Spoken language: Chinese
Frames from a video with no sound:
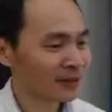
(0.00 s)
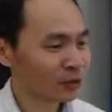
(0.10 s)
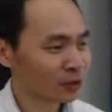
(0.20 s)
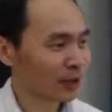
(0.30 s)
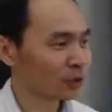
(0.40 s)

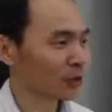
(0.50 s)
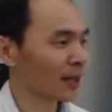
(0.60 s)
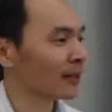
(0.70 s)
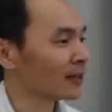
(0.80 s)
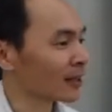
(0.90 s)
那就
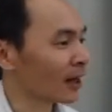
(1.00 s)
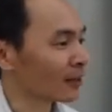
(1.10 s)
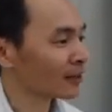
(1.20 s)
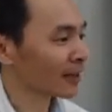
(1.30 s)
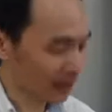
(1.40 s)
看你哦，
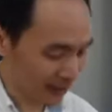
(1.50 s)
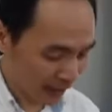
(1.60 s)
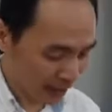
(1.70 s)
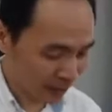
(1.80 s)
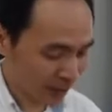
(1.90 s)
看你拿
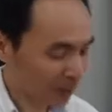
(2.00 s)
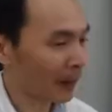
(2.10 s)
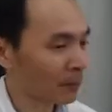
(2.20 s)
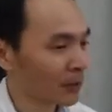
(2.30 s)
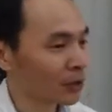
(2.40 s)
到什么
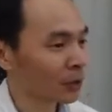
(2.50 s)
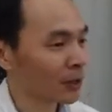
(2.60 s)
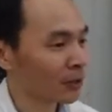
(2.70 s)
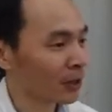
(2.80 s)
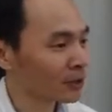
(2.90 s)
版本都
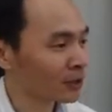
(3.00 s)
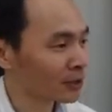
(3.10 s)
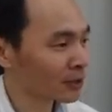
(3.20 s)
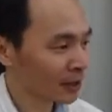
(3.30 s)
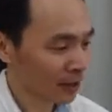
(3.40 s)
没关
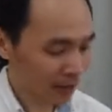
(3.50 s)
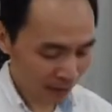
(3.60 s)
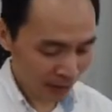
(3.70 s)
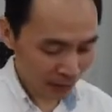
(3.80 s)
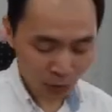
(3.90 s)
系。
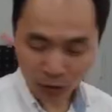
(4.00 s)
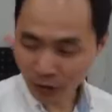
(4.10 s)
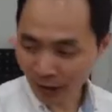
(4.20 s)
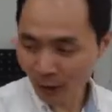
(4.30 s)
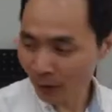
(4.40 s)
好，如果你
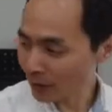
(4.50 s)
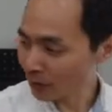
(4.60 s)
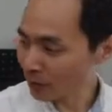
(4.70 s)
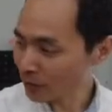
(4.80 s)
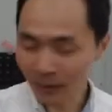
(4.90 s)
要换的，
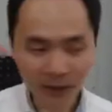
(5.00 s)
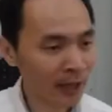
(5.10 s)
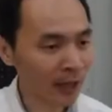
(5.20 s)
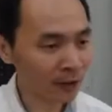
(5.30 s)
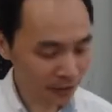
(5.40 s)
我这边应该
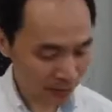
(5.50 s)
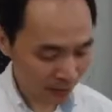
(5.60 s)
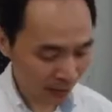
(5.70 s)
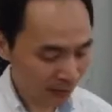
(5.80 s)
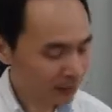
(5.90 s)
还有几个
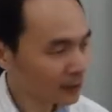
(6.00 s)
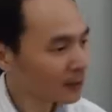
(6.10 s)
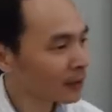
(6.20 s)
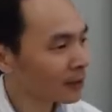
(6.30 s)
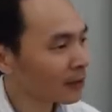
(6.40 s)
啦。
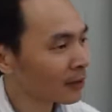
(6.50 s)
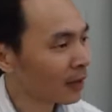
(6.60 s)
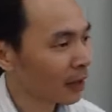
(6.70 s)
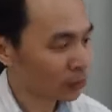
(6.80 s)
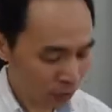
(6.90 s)

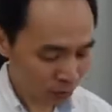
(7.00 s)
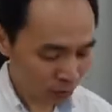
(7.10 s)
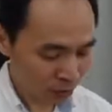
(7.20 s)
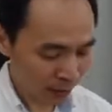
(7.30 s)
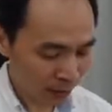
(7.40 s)
好，就是
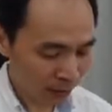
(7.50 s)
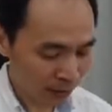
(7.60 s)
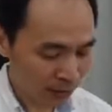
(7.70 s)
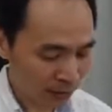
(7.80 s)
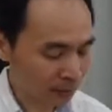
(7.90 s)
说你要换
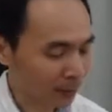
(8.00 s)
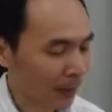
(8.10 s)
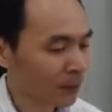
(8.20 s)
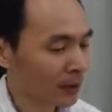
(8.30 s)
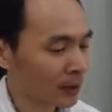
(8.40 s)
这个
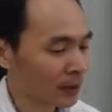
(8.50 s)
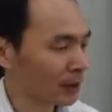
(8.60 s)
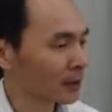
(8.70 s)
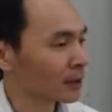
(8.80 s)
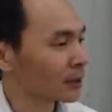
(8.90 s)
版本的也
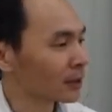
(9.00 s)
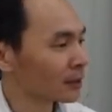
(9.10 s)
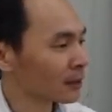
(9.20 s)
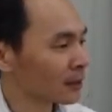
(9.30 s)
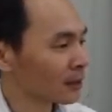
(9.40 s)
可以，
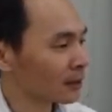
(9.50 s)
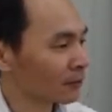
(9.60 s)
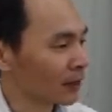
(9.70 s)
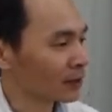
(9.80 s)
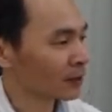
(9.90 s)

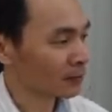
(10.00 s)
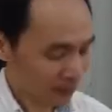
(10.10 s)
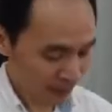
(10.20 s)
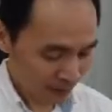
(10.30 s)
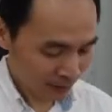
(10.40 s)
反正
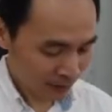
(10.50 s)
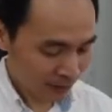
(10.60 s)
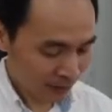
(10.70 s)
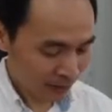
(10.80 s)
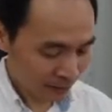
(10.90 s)

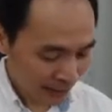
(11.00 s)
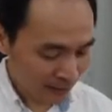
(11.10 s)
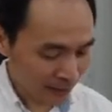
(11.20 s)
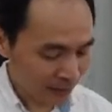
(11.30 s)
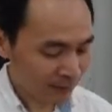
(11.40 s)

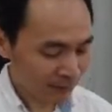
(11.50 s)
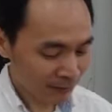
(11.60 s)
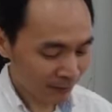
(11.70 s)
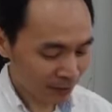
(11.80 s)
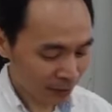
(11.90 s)
看你
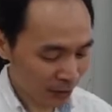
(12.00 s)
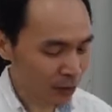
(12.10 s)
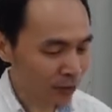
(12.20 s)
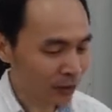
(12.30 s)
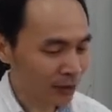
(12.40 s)
这一
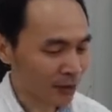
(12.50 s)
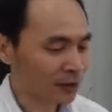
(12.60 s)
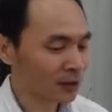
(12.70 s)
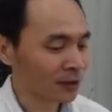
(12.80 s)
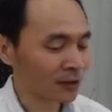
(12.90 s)
种的，一
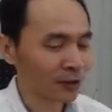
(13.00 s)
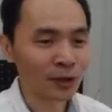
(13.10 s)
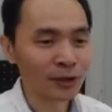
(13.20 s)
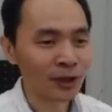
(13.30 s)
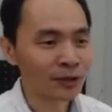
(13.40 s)
次一
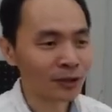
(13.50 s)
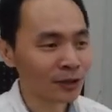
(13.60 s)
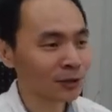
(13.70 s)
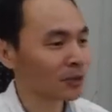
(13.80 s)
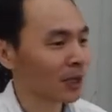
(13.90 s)
体成型的
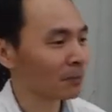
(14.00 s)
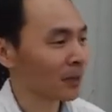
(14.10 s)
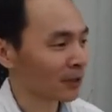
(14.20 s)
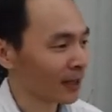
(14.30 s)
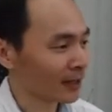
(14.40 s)
是比较美
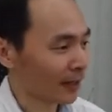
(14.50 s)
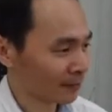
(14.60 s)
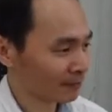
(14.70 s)
观的，